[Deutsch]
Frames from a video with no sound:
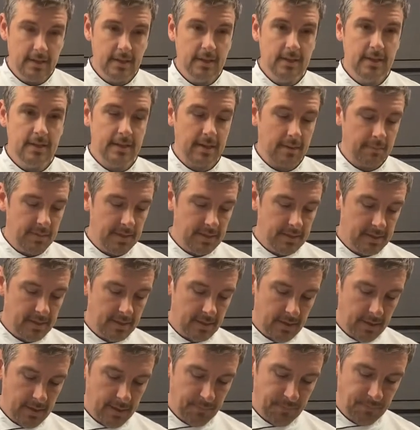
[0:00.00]
damit
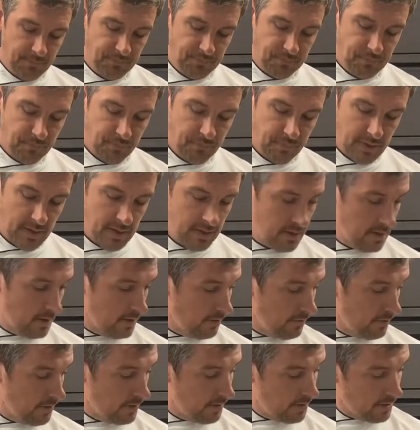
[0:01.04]
ähm,
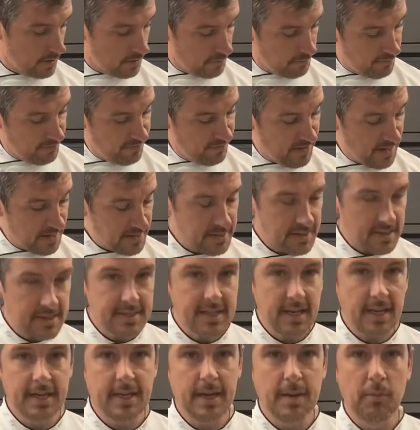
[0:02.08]
wir werden das ja
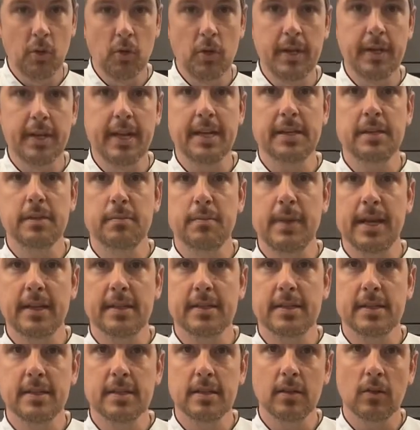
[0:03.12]
in der Moulinette
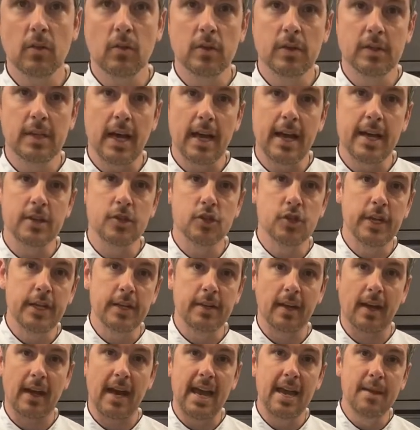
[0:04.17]
mixen und da
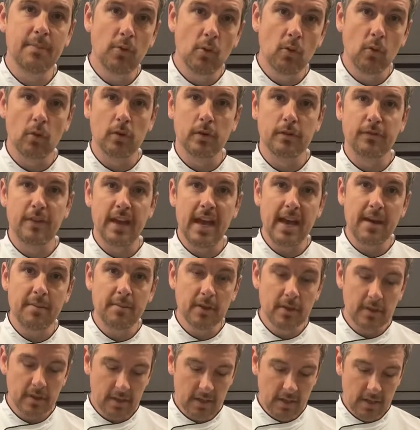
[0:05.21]
entsteht Reibung und
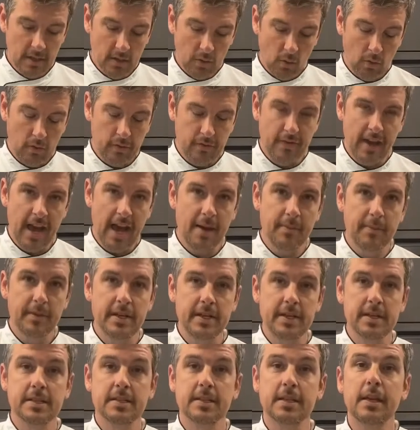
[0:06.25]
Wärme und Wärme
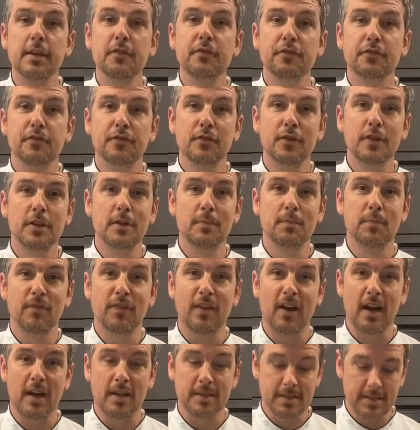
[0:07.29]
ist Gift für die
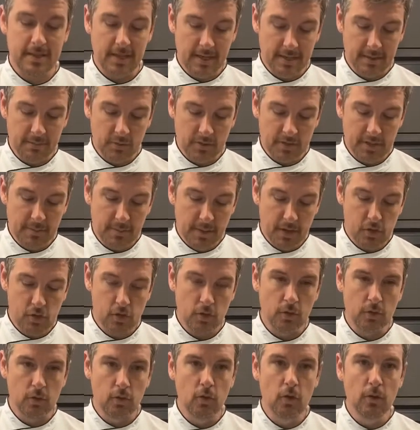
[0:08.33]
Pfas. Ja? Die muss immer
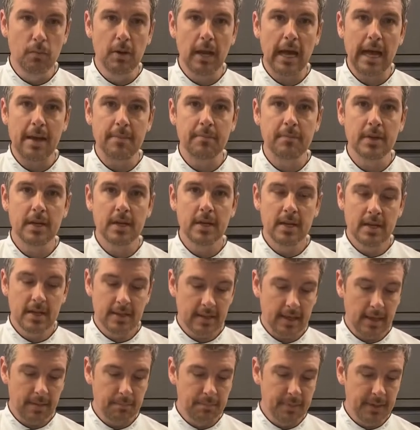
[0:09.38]
schön kühl bleiben,
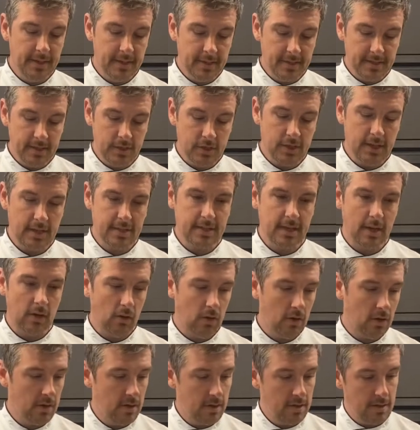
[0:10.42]
dann bindet sich das
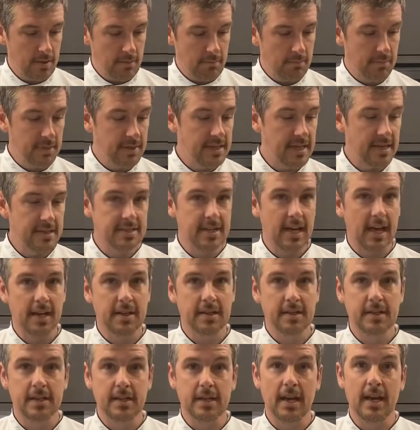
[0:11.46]
auch mit der Sahne,
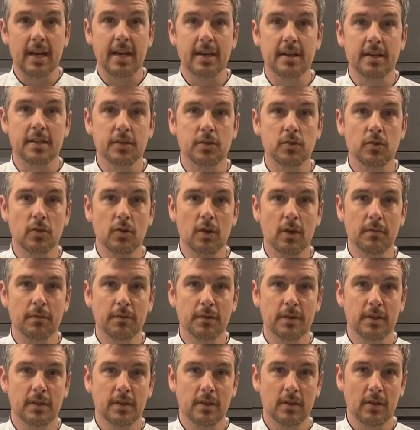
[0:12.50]
die nachher dazu kommt.
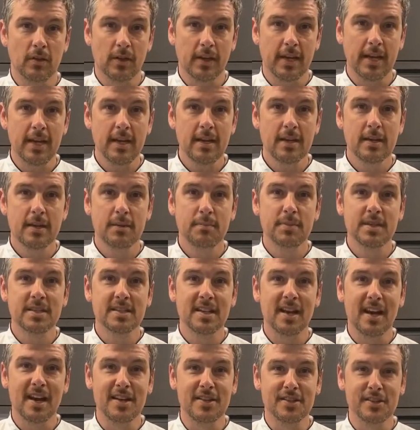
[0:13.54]
Okay, bis
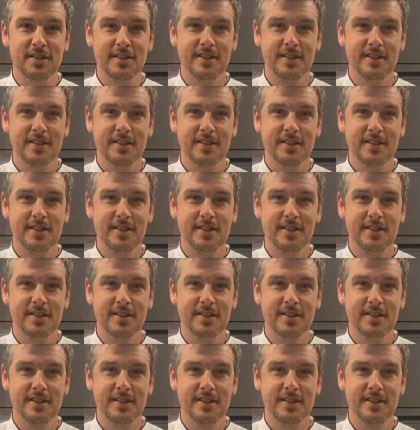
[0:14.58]
gleich.